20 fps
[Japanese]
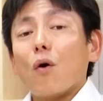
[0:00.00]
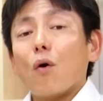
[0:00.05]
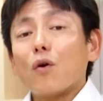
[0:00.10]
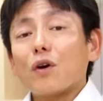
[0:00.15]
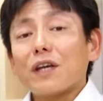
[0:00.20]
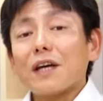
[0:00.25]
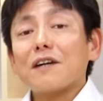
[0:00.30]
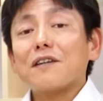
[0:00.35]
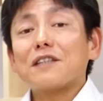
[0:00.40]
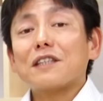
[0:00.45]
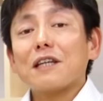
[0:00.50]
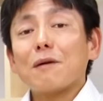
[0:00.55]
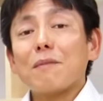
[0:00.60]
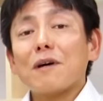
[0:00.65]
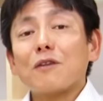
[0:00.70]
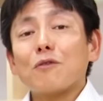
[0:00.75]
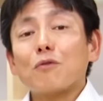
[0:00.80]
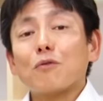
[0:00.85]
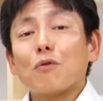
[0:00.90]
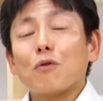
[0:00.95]
お客
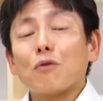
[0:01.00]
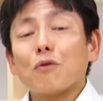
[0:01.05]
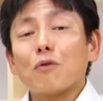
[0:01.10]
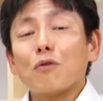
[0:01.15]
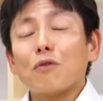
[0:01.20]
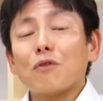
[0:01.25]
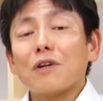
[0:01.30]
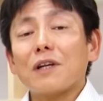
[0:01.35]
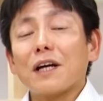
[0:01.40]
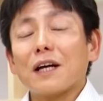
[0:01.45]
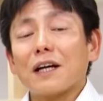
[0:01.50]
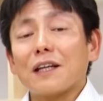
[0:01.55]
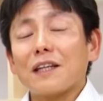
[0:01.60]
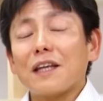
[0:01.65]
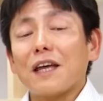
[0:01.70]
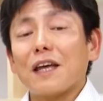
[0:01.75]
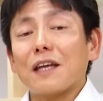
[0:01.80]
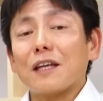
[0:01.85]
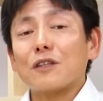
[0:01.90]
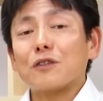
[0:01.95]
様の心の中
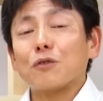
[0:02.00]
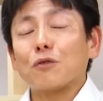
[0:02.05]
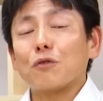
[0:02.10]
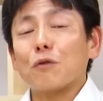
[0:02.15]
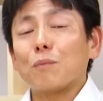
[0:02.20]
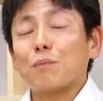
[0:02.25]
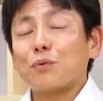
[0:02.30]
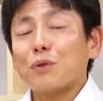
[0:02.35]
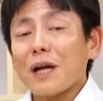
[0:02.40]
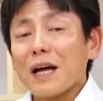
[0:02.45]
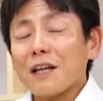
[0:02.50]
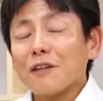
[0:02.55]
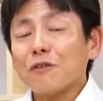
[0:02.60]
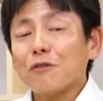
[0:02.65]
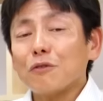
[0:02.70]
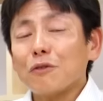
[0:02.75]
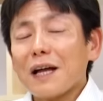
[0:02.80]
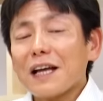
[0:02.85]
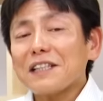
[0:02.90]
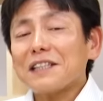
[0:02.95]
でその
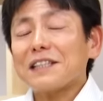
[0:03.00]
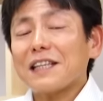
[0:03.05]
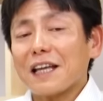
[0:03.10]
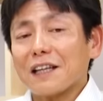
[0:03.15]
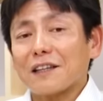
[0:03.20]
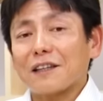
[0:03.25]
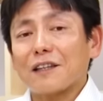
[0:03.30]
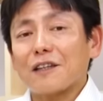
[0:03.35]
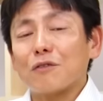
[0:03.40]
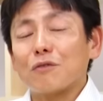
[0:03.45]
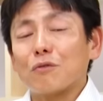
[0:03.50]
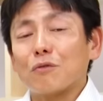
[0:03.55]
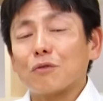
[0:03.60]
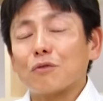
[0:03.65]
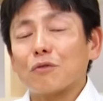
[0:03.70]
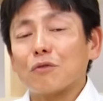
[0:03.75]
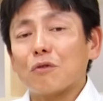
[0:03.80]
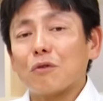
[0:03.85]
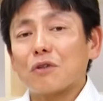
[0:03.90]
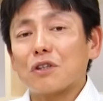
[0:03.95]
ブランドらしさっていう
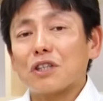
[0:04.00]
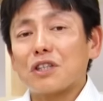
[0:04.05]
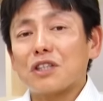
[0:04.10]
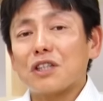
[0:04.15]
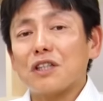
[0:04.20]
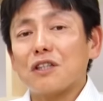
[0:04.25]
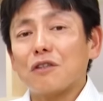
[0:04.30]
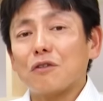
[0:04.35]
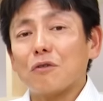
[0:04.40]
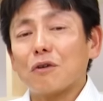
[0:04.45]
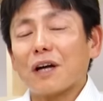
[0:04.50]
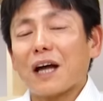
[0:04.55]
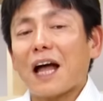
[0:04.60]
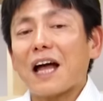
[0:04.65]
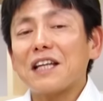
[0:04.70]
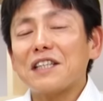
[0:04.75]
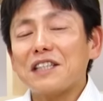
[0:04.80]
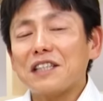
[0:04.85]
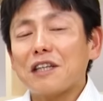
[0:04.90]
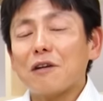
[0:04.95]
ことをきちんと
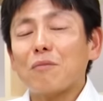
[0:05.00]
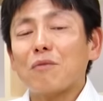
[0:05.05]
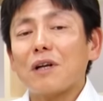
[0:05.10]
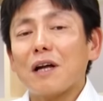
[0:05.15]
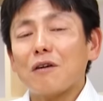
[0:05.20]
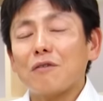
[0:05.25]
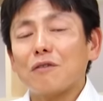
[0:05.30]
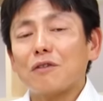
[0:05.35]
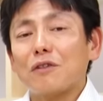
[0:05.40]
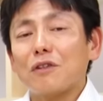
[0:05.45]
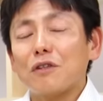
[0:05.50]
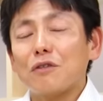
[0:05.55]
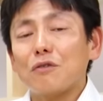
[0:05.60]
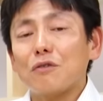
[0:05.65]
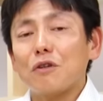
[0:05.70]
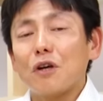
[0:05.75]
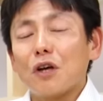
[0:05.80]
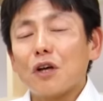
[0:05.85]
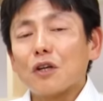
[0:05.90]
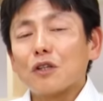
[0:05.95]
感じてもらうって
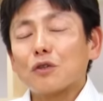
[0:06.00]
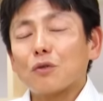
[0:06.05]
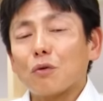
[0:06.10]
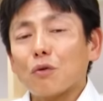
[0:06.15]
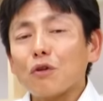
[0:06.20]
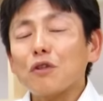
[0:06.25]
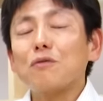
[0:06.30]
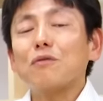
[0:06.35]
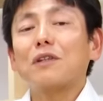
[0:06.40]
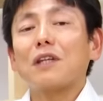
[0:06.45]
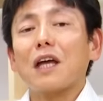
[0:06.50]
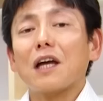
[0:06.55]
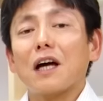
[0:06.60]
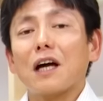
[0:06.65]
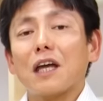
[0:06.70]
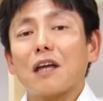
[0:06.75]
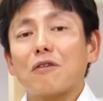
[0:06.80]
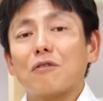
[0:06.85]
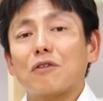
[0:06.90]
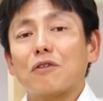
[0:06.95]
いう、そこに訴え
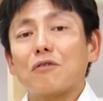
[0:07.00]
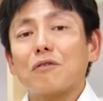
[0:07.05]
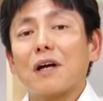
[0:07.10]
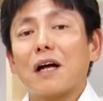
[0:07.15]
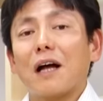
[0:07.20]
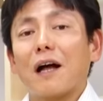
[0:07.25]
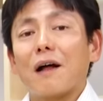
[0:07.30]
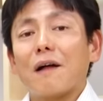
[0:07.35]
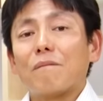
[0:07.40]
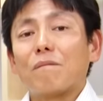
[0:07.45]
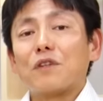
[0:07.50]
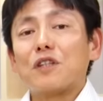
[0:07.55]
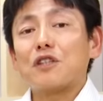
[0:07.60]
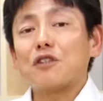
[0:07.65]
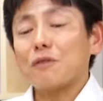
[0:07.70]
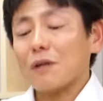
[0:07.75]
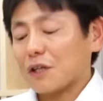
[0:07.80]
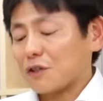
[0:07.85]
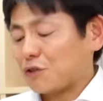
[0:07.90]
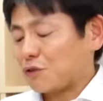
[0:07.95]
かけるっていうのが
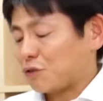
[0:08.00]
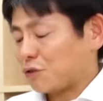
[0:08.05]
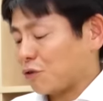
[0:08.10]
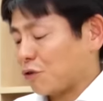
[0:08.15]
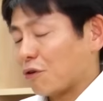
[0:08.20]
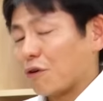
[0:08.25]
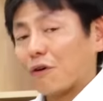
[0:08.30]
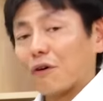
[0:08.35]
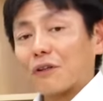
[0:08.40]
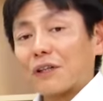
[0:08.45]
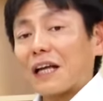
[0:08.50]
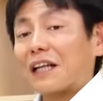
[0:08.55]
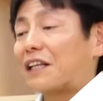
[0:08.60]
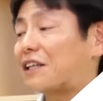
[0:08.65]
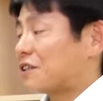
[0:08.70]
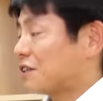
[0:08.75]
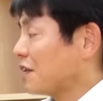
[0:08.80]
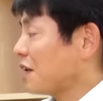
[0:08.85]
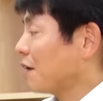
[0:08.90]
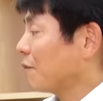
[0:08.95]
実は重要なん
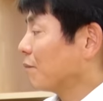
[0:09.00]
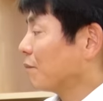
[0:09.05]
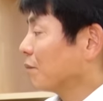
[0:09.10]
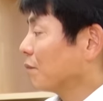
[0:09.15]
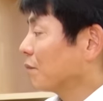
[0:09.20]
ですね。